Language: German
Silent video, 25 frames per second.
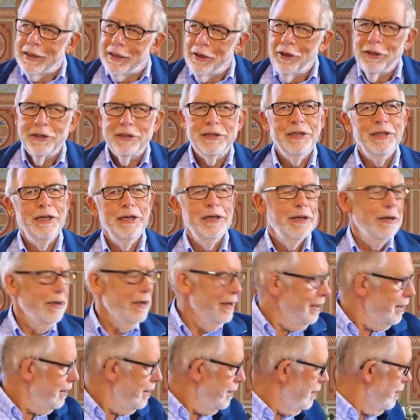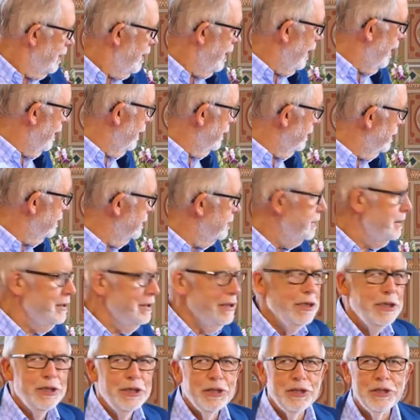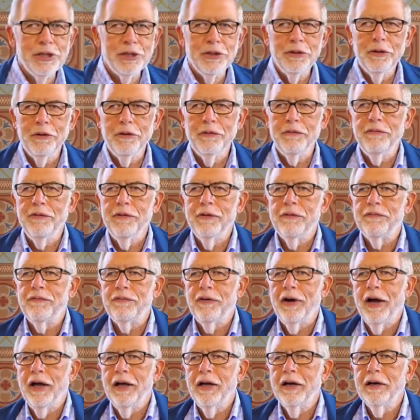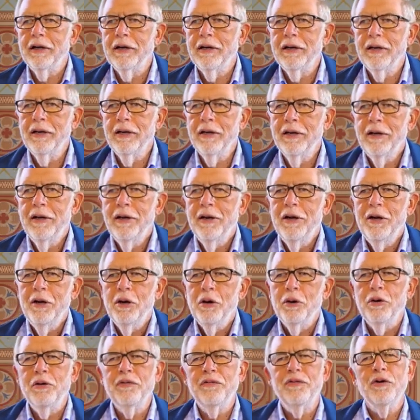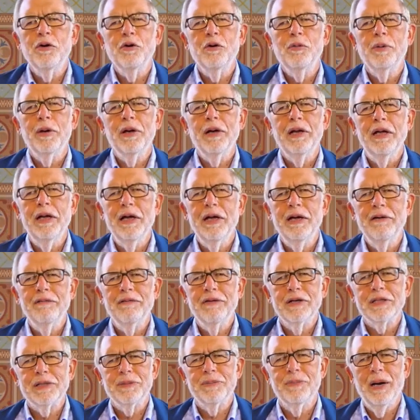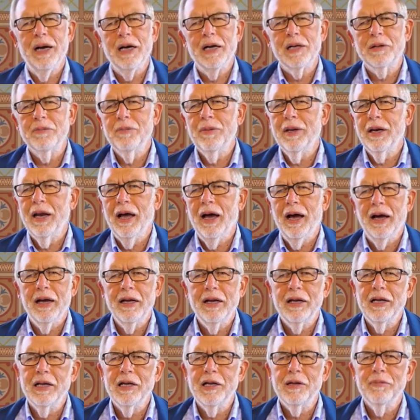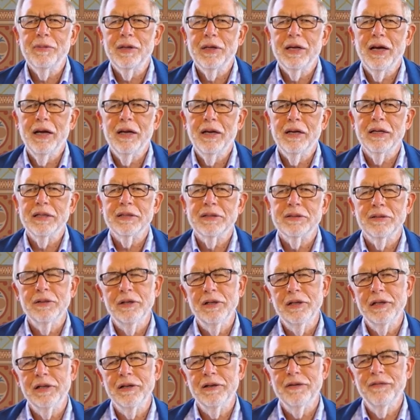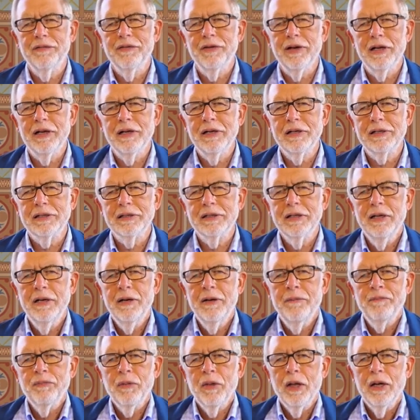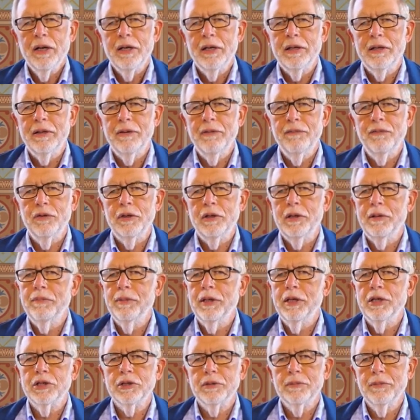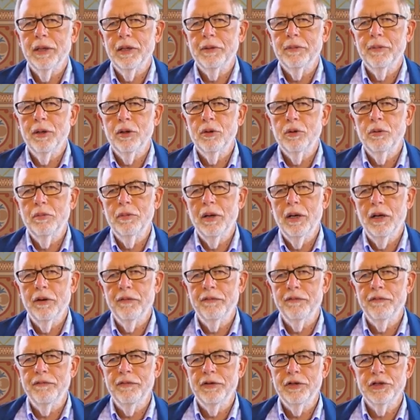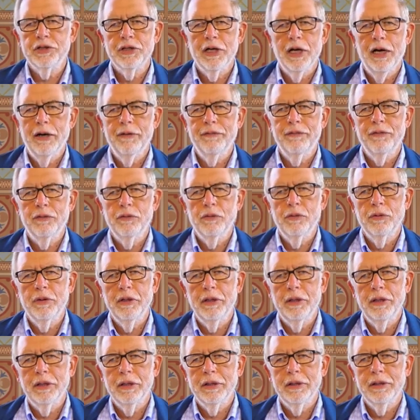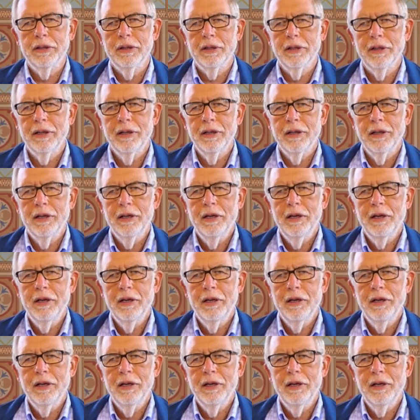dorthin an diesen Tisch und wir feiern und wir überlegen, was macht man eigentlich mit einer solchen Welt, wo die Menschen manchmal rumlaufen wie Schafe ohne Hirten.